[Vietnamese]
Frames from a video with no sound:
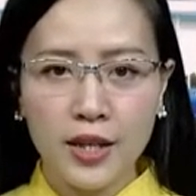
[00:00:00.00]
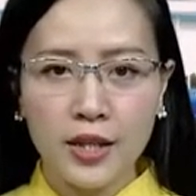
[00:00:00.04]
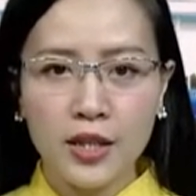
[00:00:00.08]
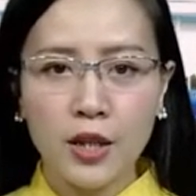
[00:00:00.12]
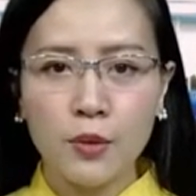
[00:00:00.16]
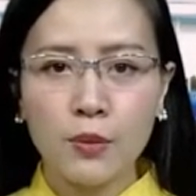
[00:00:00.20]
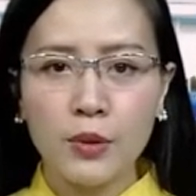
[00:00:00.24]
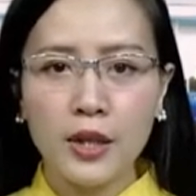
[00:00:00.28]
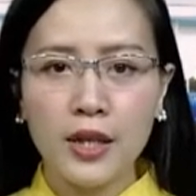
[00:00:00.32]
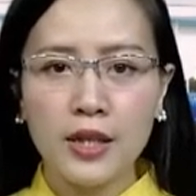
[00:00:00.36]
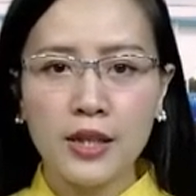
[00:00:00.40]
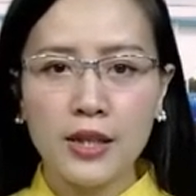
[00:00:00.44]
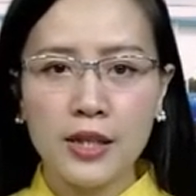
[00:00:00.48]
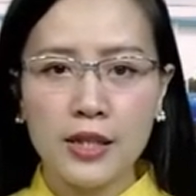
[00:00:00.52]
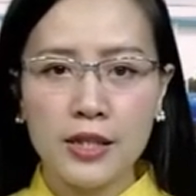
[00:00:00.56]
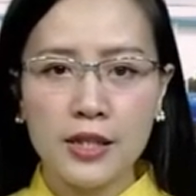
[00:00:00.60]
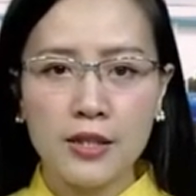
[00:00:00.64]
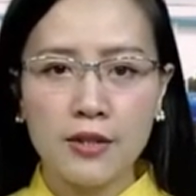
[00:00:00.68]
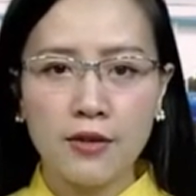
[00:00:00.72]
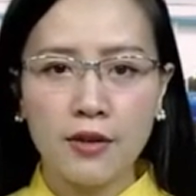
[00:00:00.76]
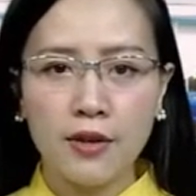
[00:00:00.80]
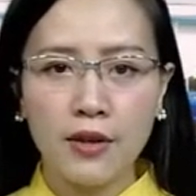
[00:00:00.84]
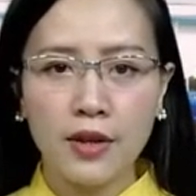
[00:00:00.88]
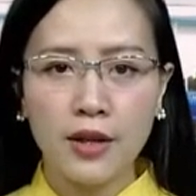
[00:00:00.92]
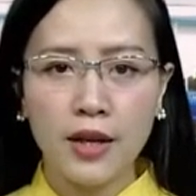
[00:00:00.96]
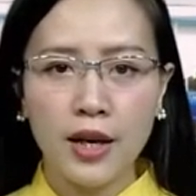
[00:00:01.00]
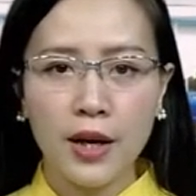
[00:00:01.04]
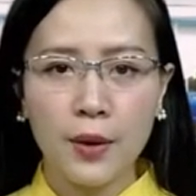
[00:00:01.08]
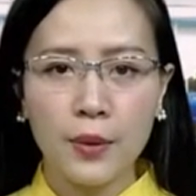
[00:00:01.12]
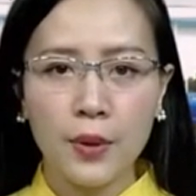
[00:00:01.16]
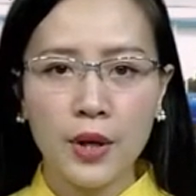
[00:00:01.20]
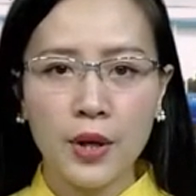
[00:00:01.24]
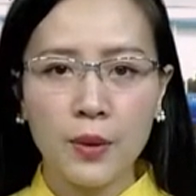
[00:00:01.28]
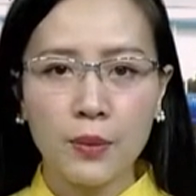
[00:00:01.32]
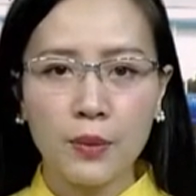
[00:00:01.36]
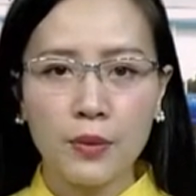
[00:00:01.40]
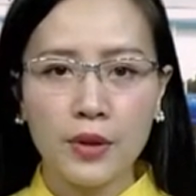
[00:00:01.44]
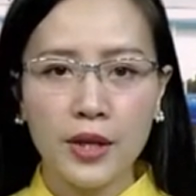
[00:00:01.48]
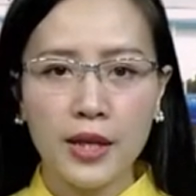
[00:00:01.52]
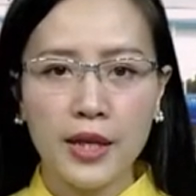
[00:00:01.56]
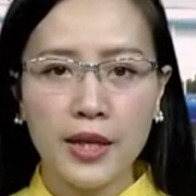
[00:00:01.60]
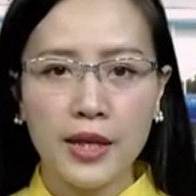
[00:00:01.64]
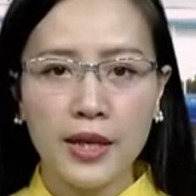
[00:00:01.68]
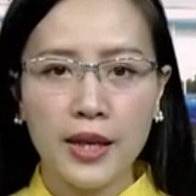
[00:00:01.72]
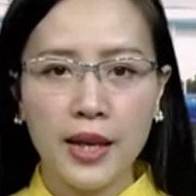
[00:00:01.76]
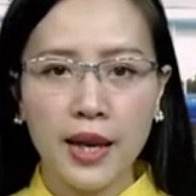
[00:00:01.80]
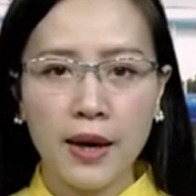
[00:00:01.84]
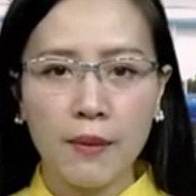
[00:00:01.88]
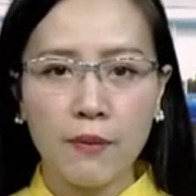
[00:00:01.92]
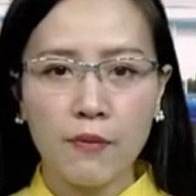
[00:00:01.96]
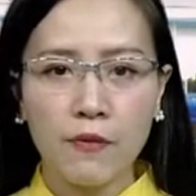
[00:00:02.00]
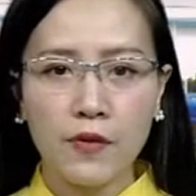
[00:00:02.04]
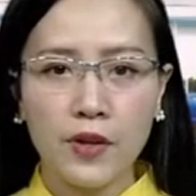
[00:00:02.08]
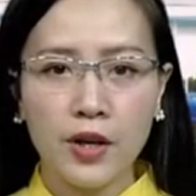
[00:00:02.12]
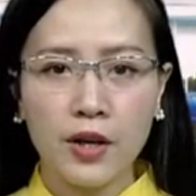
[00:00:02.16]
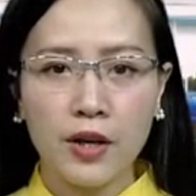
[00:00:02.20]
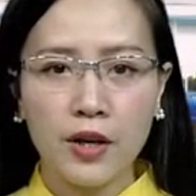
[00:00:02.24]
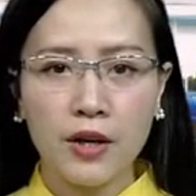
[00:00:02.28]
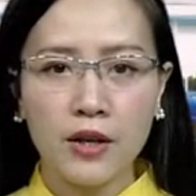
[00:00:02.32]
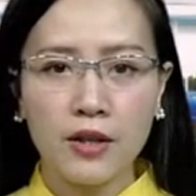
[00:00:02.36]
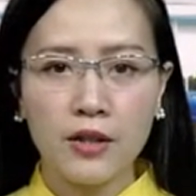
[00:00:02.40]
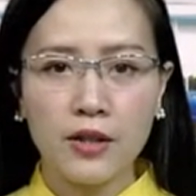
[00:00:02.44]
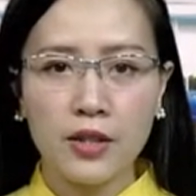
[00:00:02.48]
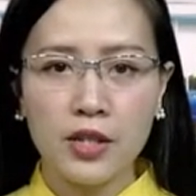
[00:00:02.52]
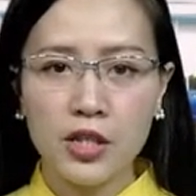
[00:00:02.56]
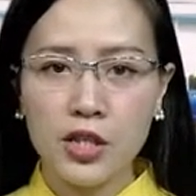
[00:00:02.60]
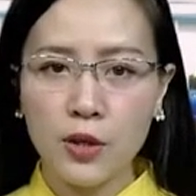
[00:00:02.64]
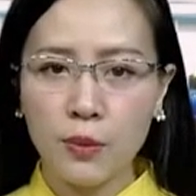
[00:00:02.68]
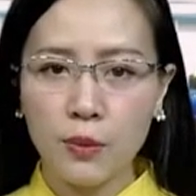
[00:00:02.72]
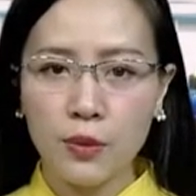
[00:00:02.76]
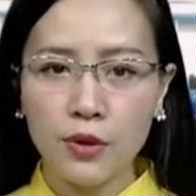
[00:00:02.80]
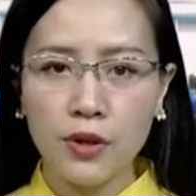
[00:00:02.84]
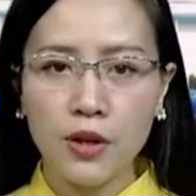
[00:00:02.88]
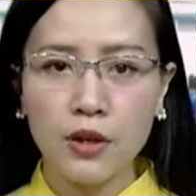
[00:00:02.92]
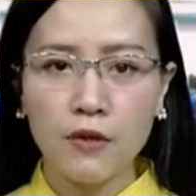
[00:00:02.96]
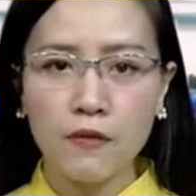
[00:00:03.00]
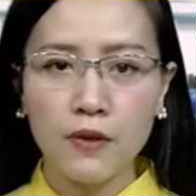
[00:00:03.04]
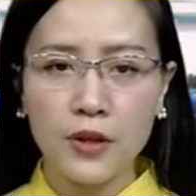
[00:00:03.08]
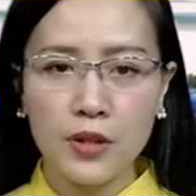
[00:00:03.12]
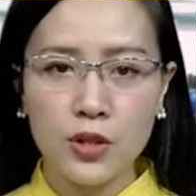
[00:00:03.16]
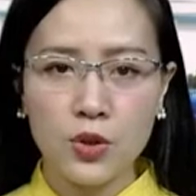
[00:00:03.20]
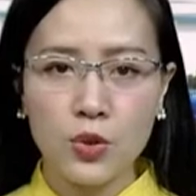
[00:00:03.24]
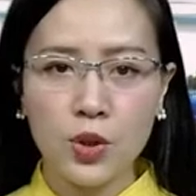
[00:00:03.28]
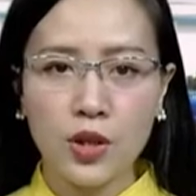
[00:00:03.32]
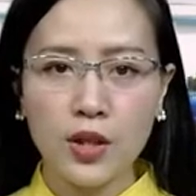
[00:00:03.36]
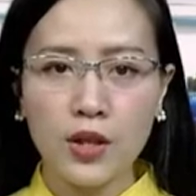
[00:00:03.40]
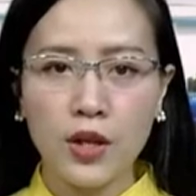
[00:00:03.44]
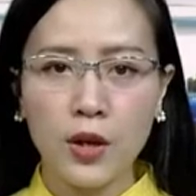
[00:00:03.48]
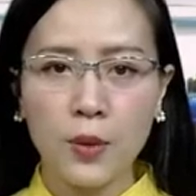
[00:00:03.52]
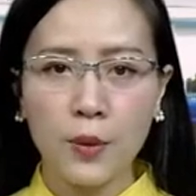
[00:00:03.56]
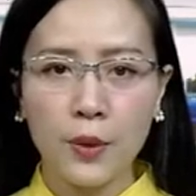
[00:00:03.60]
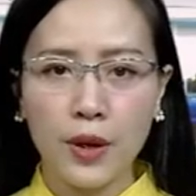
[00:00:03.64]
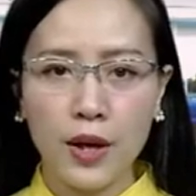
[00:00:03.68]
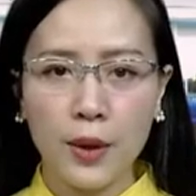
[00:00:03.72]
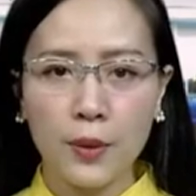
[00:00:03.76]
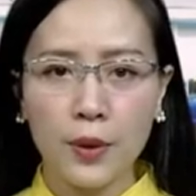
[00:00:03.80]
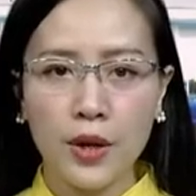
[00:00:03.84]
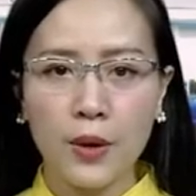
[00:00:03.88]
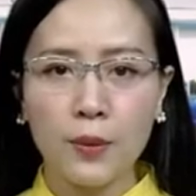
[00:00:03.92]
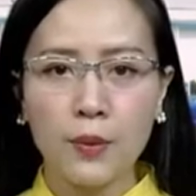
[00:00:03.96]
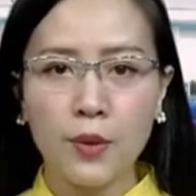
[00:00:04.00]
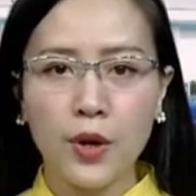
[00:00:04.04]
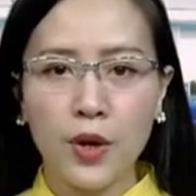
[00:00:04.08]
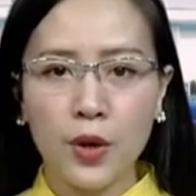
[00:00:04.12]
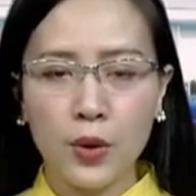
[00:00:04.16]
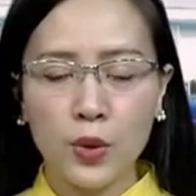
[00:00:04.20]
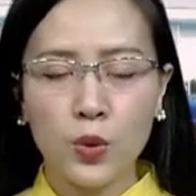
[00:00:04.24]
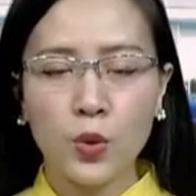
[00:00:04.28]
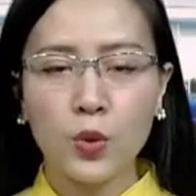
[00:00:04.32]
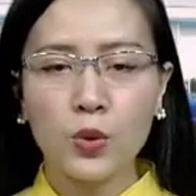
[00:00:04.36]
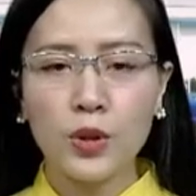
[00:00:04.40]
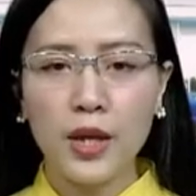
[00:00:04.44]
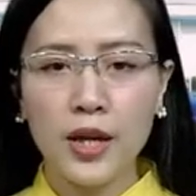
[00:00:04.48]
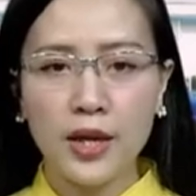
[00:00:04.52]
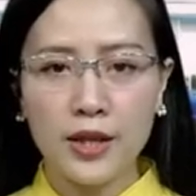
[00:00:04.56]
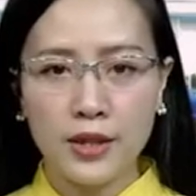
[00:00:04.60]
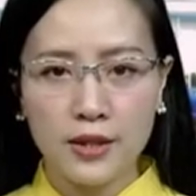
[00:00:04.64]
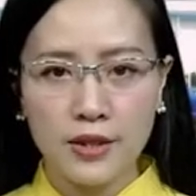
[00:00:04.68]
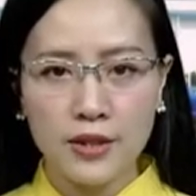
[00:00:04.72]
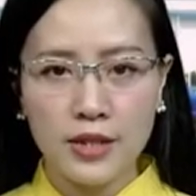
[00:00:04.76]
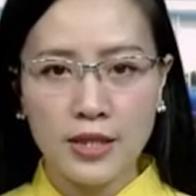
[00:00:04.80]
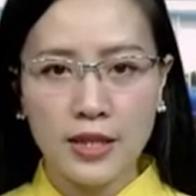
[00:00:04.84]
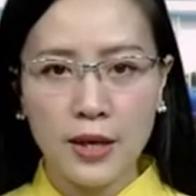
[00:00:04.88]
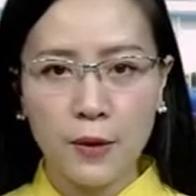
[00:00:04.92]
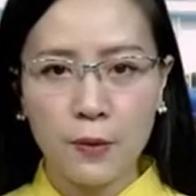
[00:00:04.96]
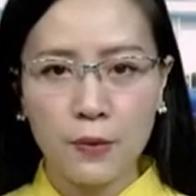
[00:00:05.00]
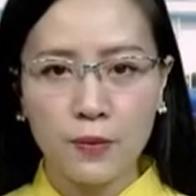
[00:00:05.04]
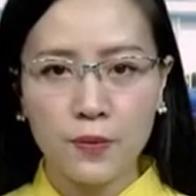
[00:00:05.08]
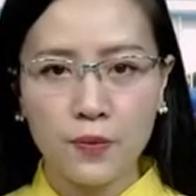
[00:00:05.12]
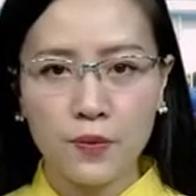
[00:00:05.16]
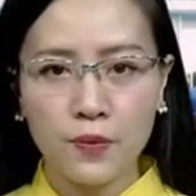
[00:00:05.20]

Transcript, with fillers: thông tin thị trường lao động đi làm việc ở trong nước và xuất khẩu lao động cụ thể như sau.